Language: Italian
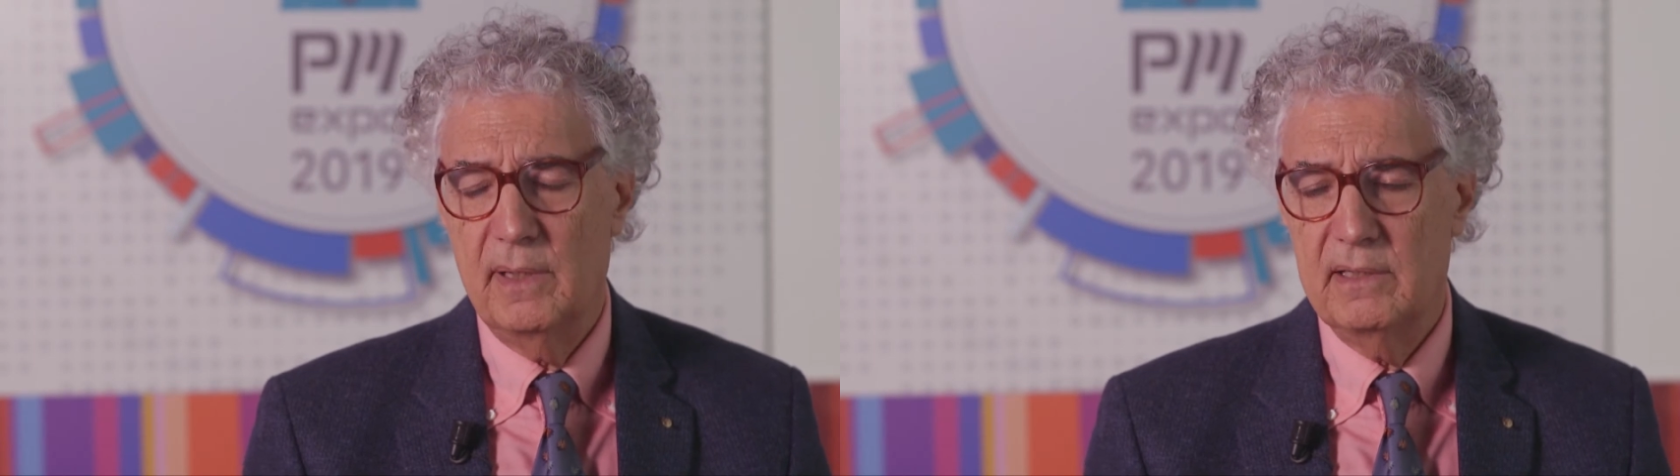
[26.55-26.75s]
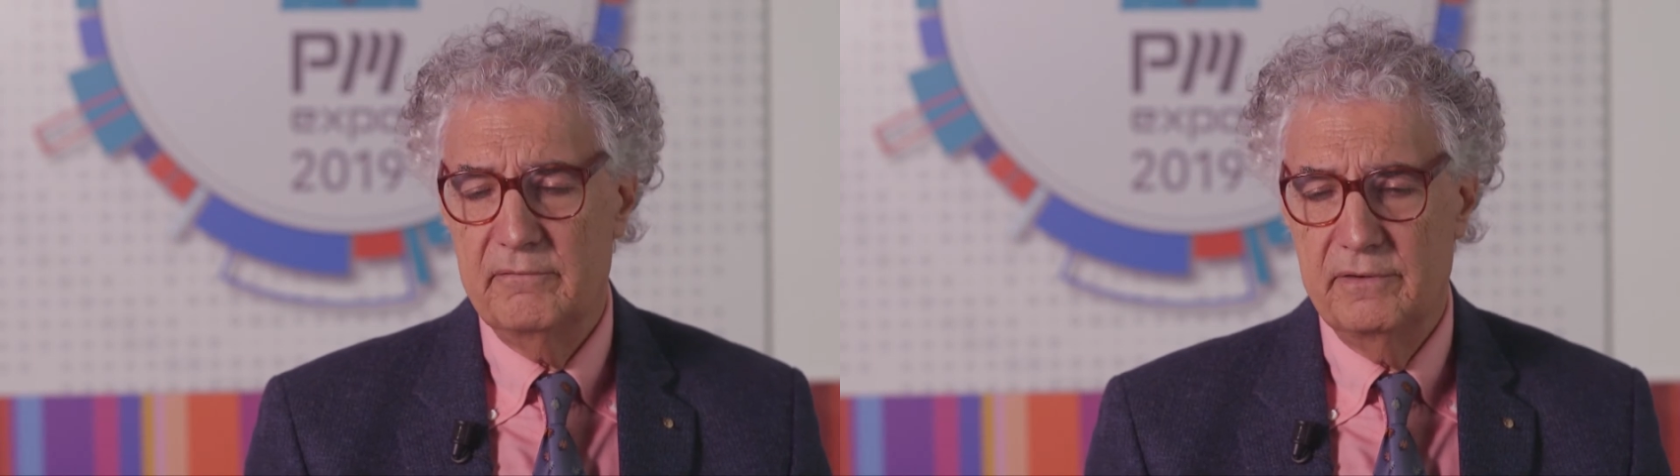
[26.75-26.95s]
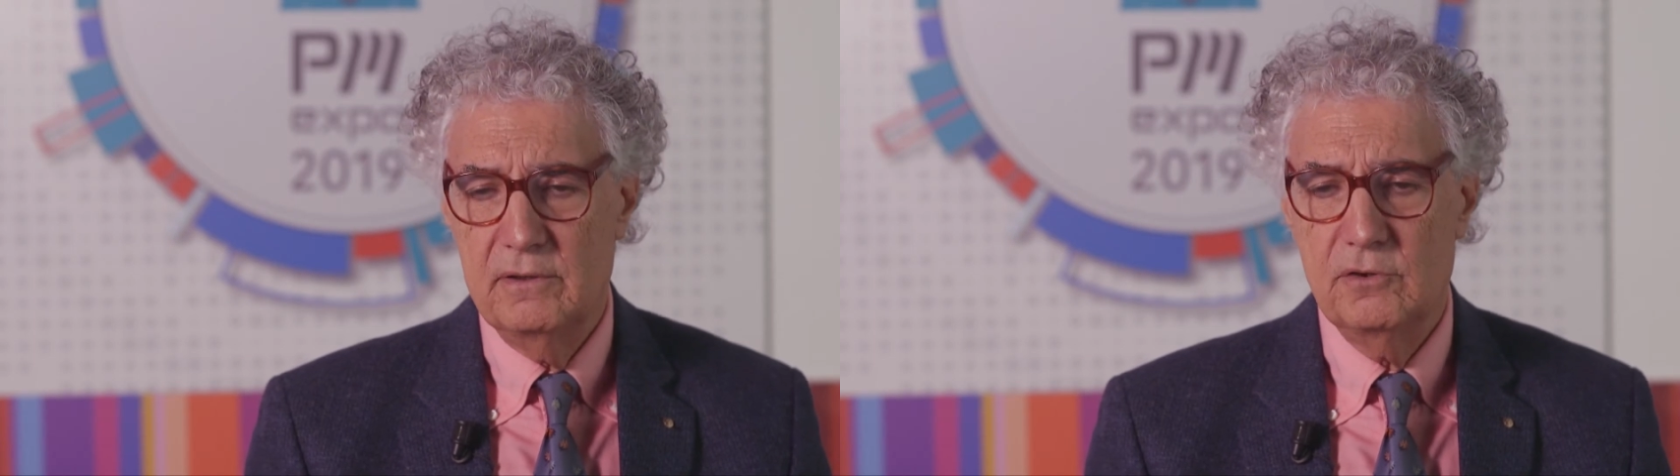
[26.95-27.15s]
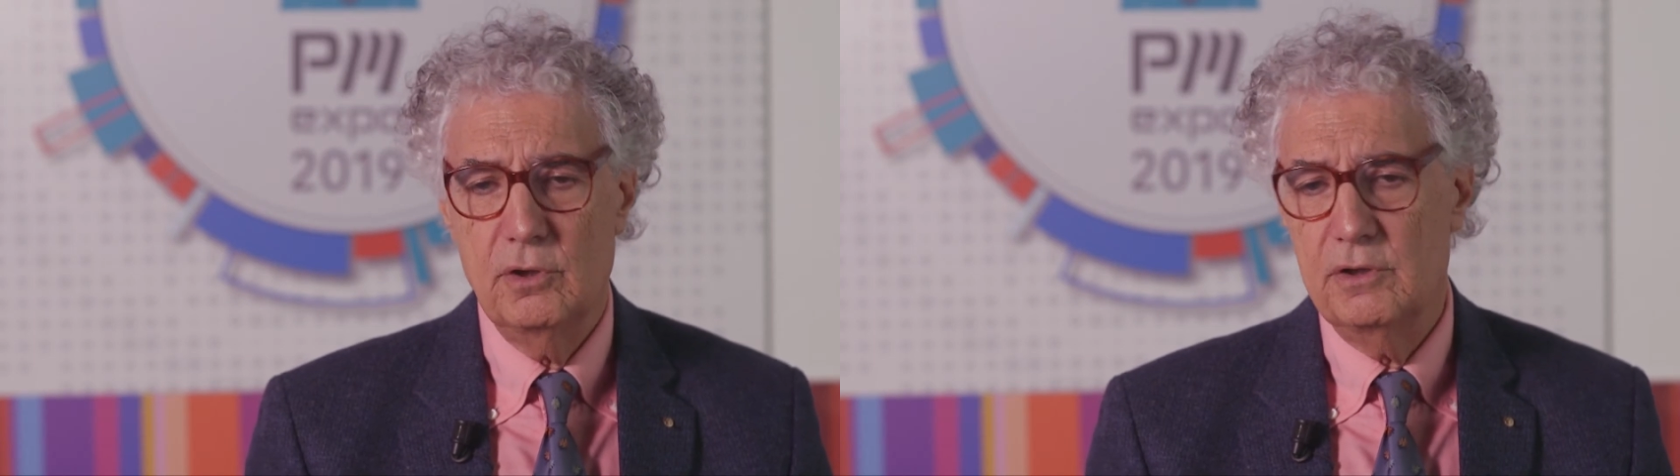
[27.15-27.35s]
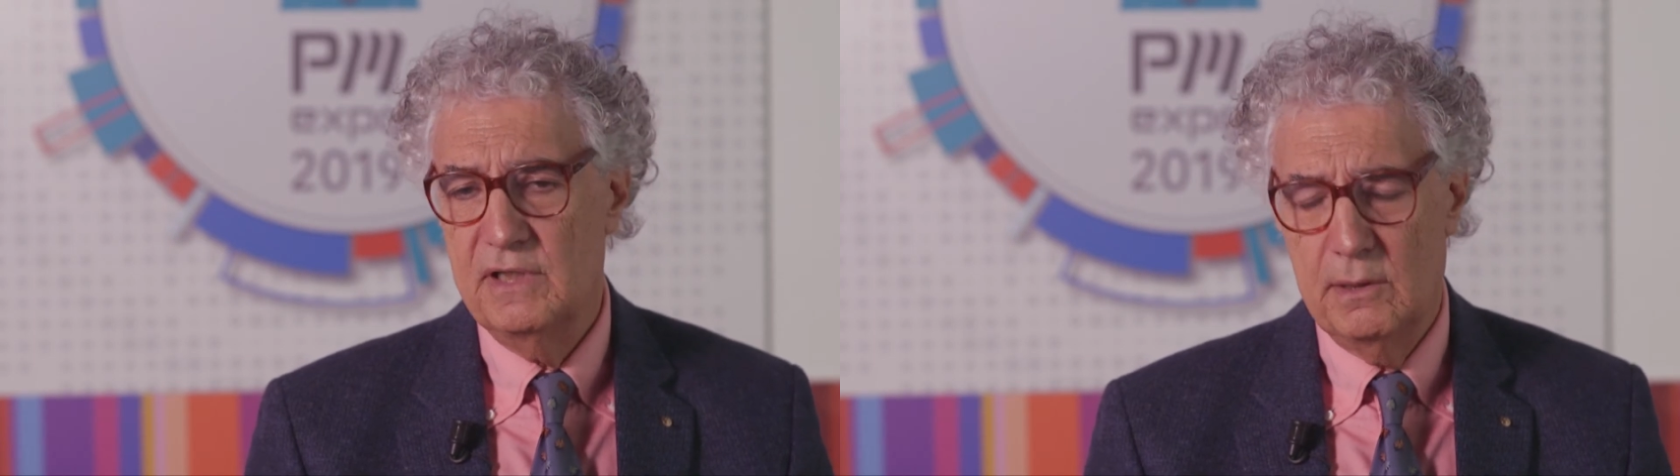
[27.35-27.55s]
per la
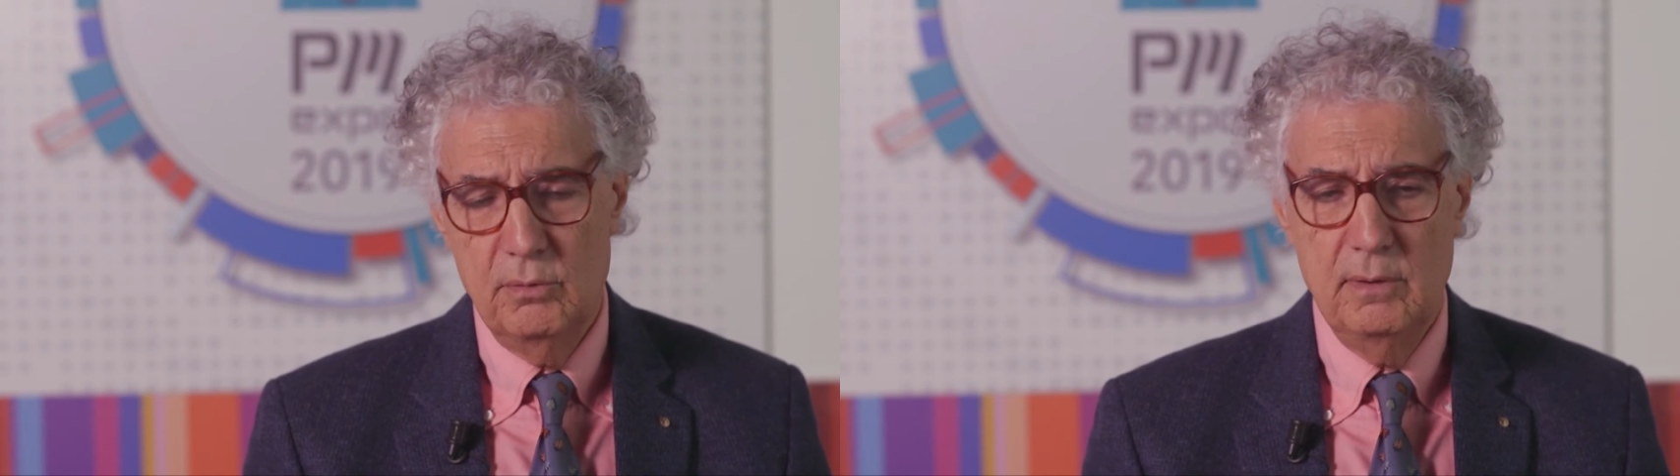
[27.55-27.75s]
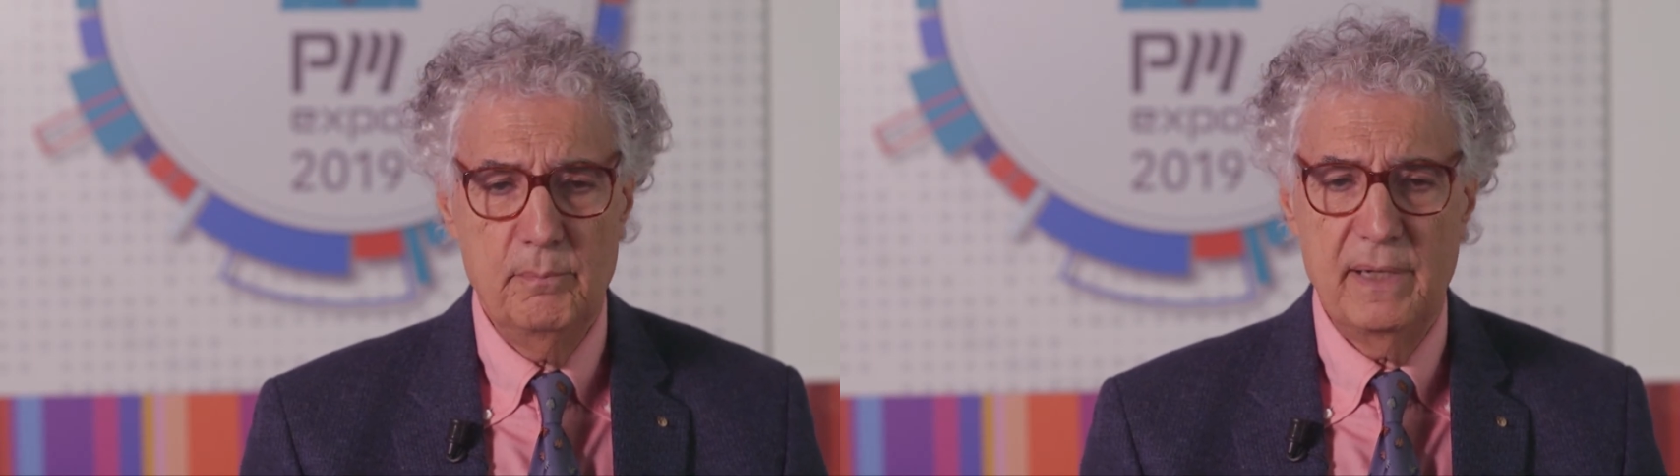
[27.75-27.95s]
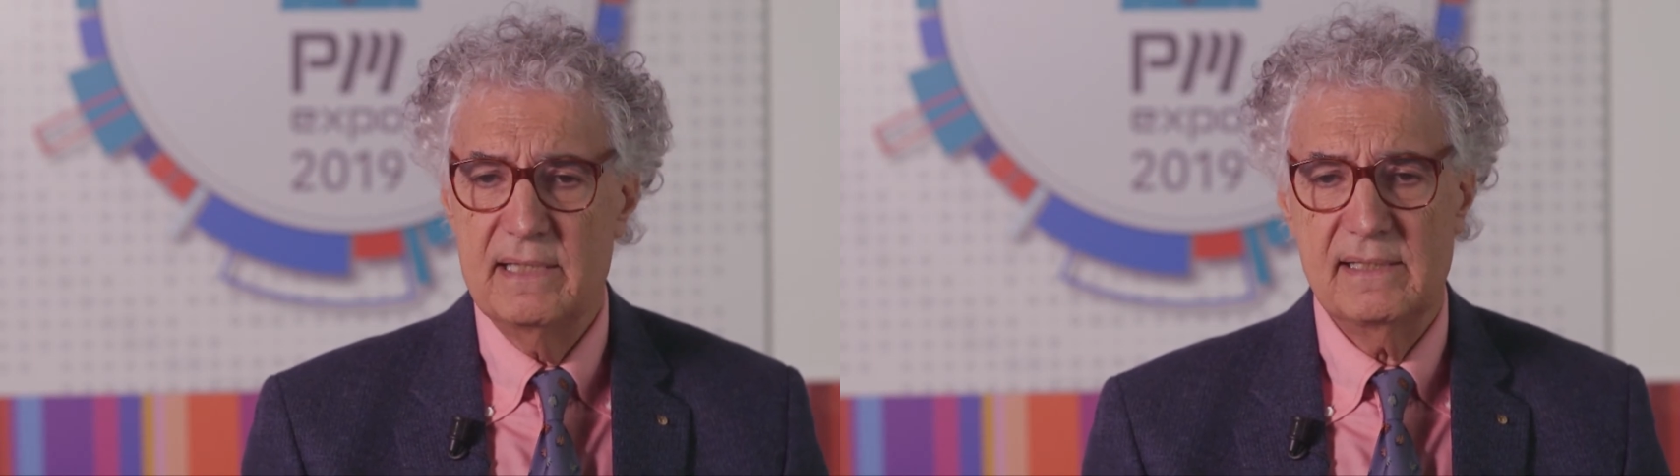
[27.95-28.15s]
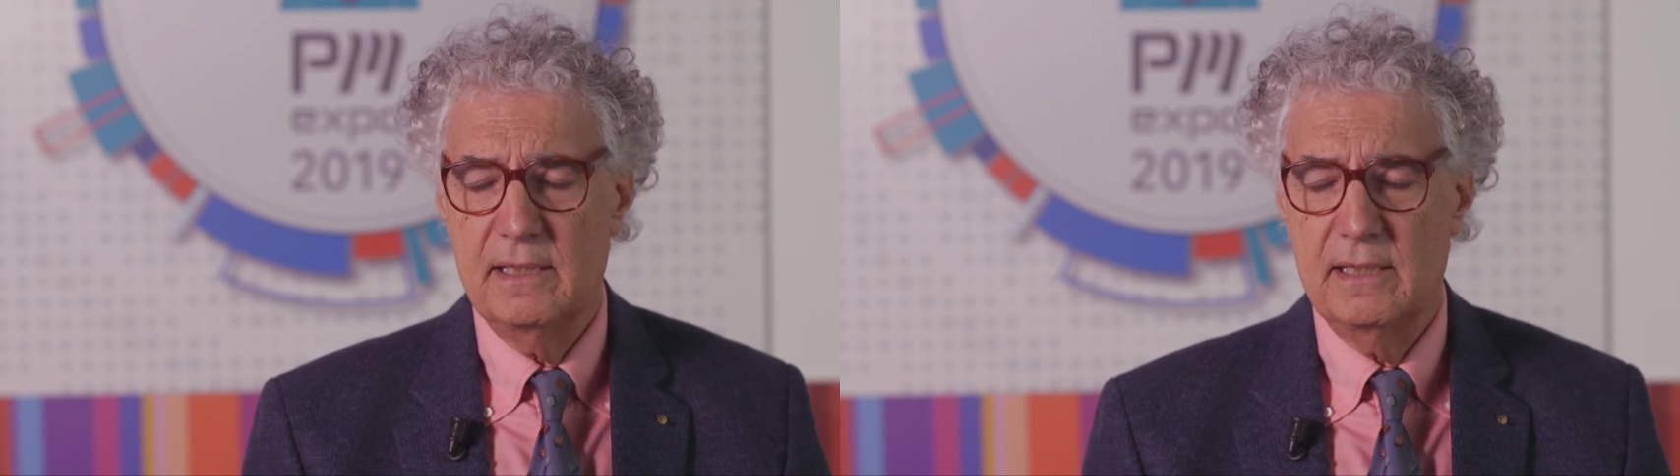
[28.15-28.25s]
definizione sia di un'impresa